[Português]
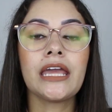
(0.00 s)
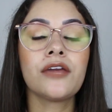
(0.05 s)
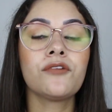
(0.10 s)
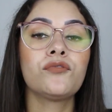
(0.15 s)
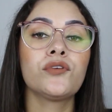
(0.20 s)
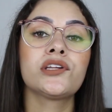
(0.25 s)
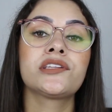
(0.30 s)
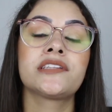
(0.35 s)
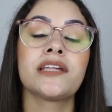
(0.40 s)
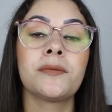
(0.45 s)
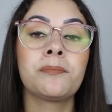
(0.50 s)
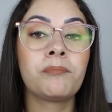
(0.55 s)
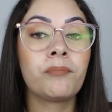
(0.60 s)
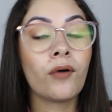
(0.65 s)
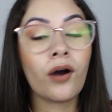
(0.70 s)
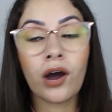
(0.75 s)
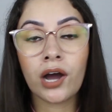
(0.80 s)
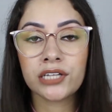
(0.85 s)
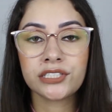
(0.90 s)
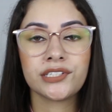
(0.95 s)
E você
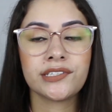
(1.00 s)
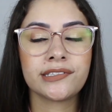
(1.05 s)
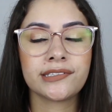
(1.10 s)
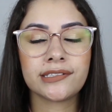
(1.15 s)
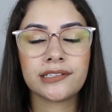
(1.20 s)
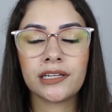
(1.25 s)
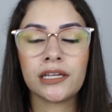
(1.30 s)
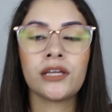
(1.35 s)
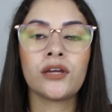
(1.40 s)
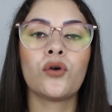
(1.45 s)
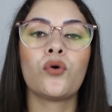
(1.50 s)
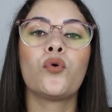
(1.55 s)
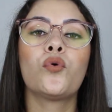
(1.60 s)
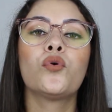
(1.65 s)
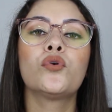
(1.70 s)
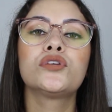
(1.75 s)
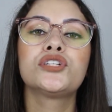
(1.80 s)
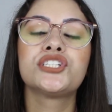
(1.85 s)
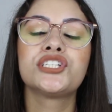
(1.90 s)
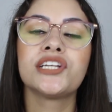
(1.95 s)
pode sim
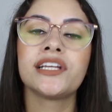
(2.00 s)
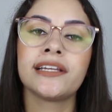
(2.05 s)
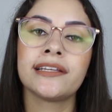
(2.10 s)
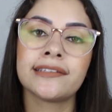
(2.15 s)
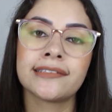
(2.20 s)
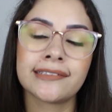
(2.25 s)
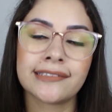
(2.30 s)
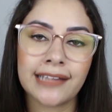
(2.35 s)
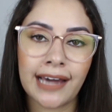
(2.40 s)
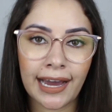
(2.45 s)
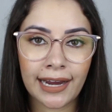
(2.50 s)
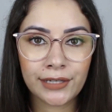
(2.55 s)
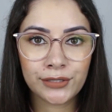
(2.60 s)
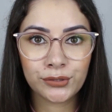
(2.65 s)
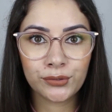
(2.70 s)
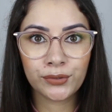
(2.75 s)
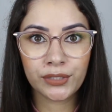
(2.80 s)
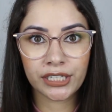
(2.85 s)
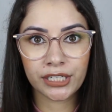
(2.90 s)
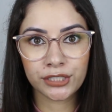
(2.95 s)

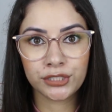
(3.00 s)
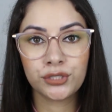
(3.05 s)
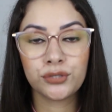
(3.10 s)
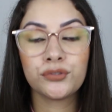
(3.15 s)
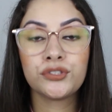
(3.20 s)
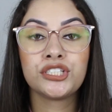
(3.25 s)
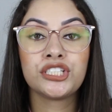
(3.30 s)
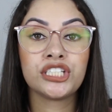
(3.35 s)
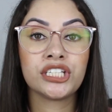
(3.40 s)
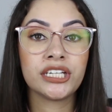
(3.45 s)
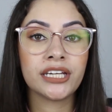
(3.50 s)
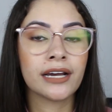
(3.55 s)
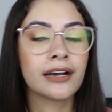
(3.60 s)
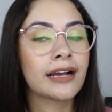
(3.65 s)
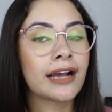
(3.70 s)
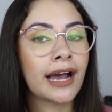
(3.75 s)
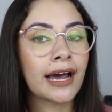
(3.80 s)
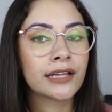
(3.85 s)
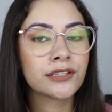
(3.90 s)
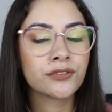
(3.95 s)
utilizar durante o
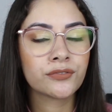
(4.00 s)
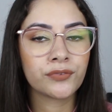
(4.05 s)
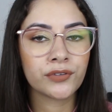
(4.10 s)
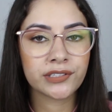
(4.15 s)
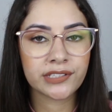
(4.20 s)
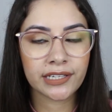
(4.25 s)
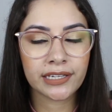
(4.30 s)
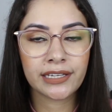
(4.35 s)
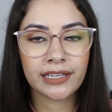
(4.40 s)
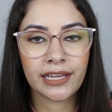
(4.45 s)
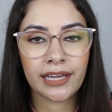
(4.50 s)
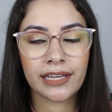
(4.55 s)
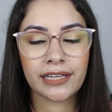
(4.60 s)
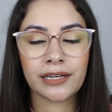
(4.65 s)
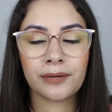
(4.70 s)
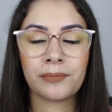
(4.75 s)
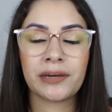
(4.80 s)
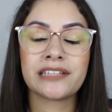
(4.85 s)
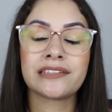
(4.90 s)
dia caso você queira,